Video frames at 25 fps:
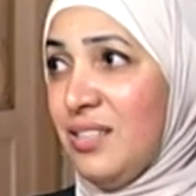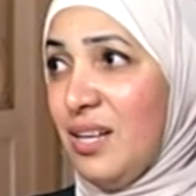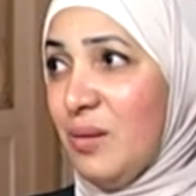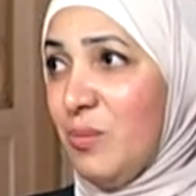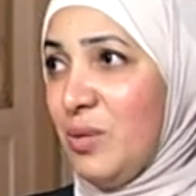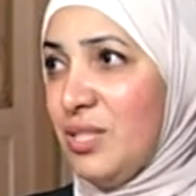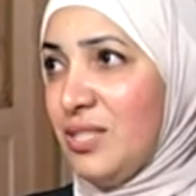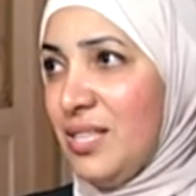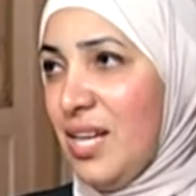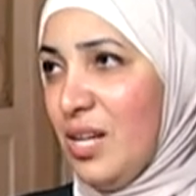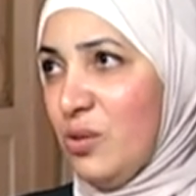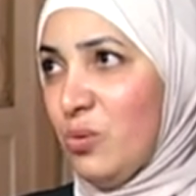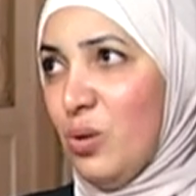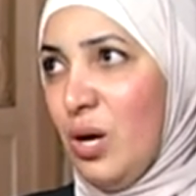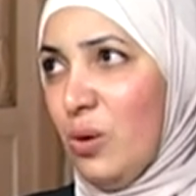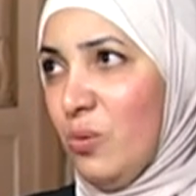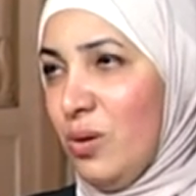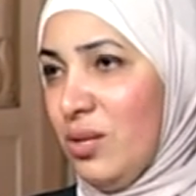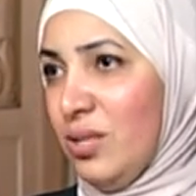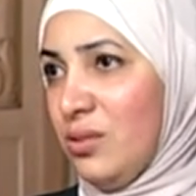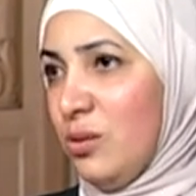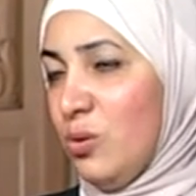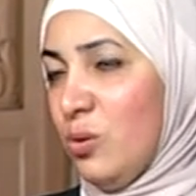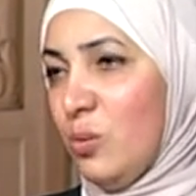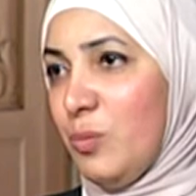ده بيساعده
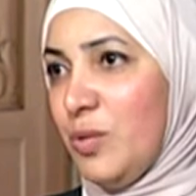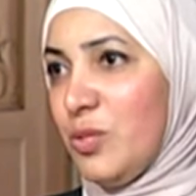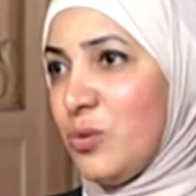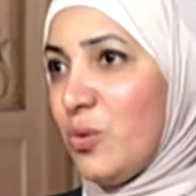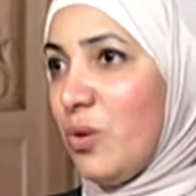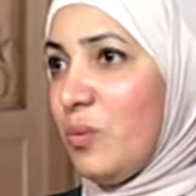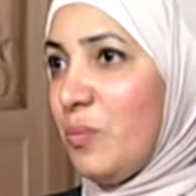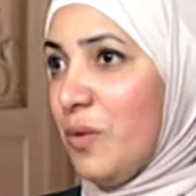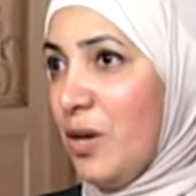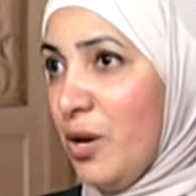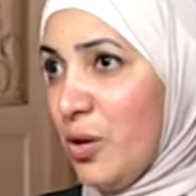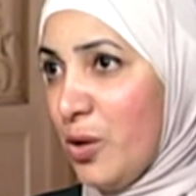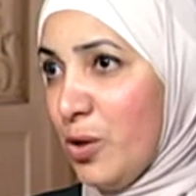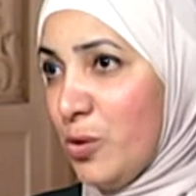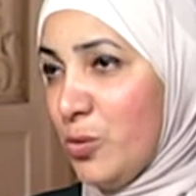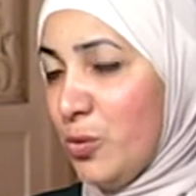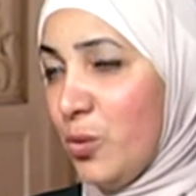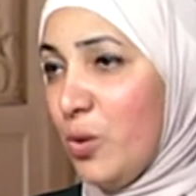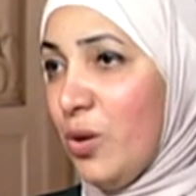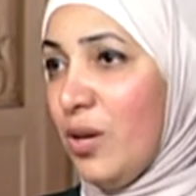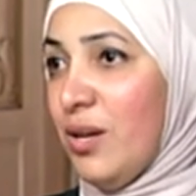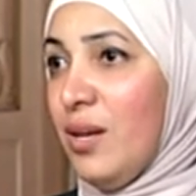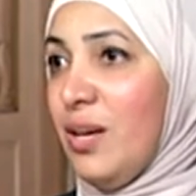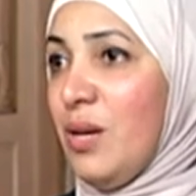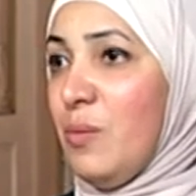اولا ان هو بيصقل مهاراته